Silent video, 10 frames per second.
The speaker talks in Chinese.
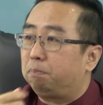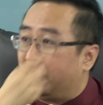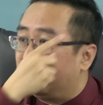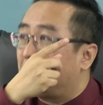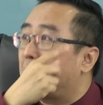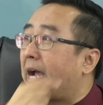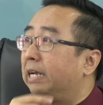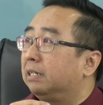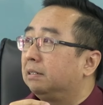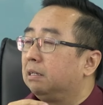别人买
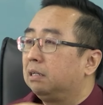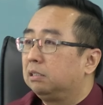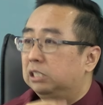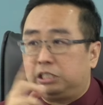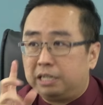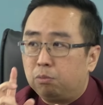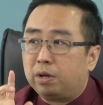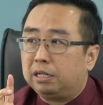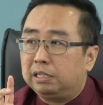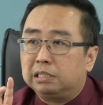的。几千
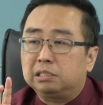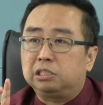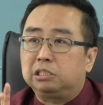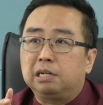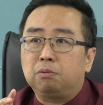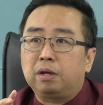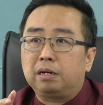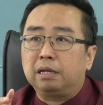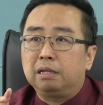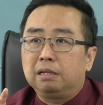万，一年是几万
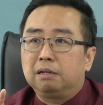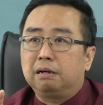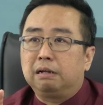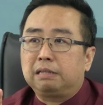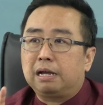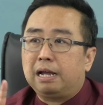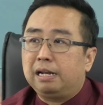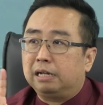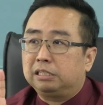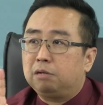呢、啊，大概
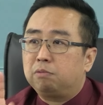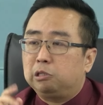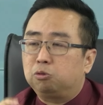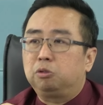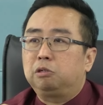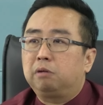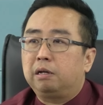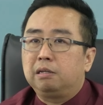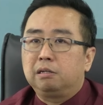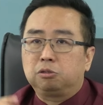两千万左右了。
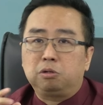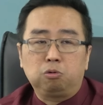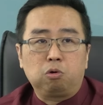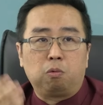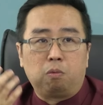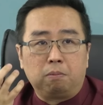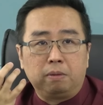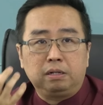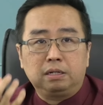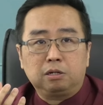所以如果我
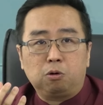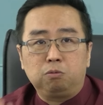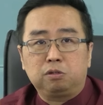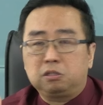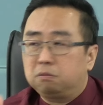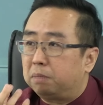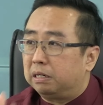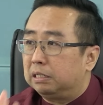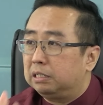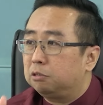们的公司
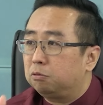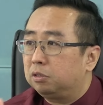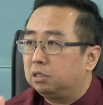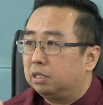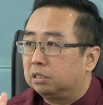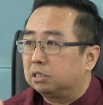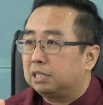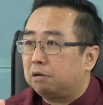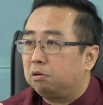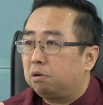本地的公司可以制
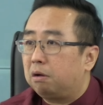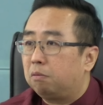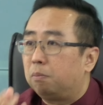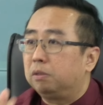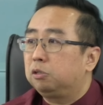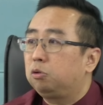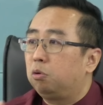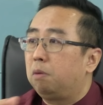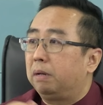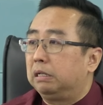造的话，我们就
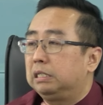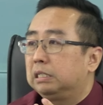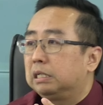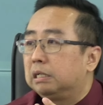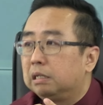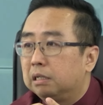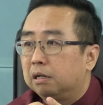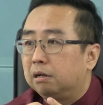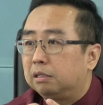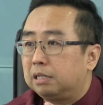用回本地的，
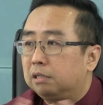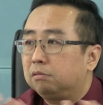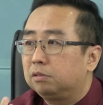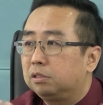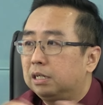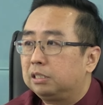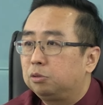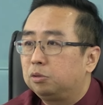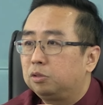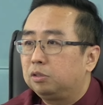啊，这样这样
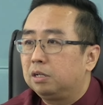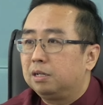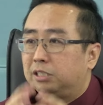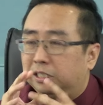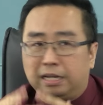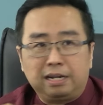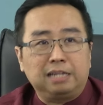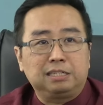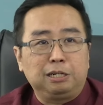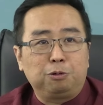就钱
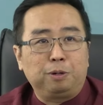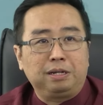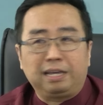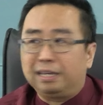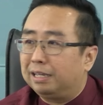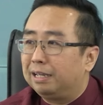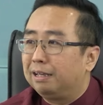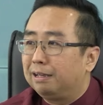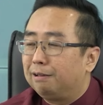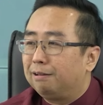还是留回给，
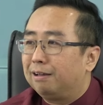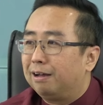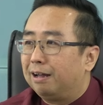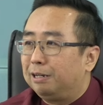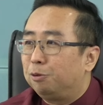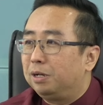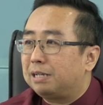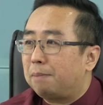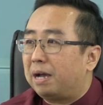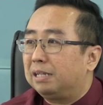啊，留回
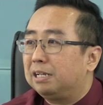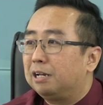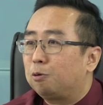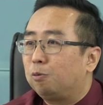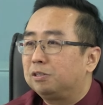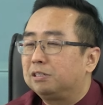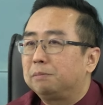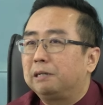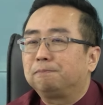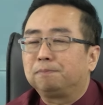在马来西亚的公司嘛，